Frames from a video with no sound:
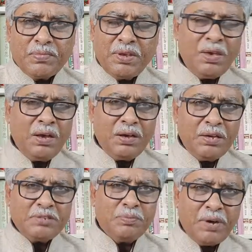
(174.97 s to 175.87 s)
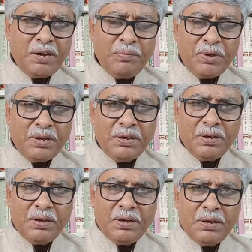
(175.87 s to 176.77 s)
क्या इस बारे में
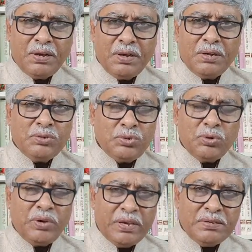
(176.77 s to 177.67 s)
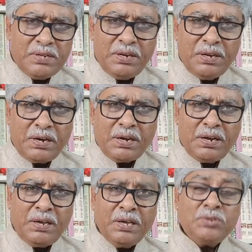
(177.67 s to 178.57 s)
जो इंजीनियर
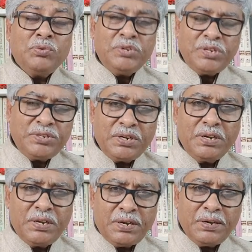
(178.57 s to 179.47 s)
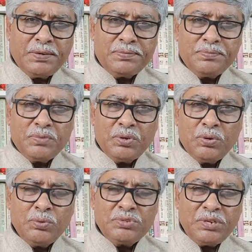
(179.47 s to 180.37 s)
हैं या जो विशेषज्ञ हैं
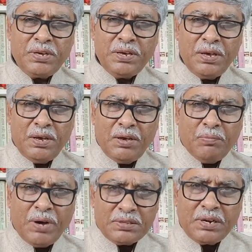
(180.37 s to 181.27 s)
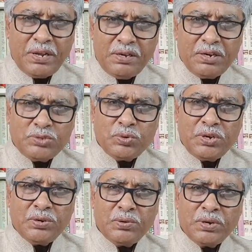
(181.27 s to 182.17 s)
उनसे बात नहीं कर चुके
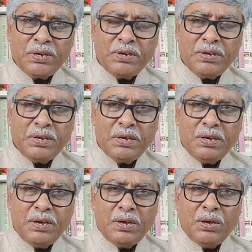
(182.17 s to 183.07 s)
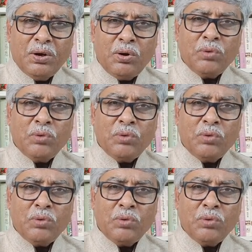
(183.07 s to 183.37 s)
होंगे और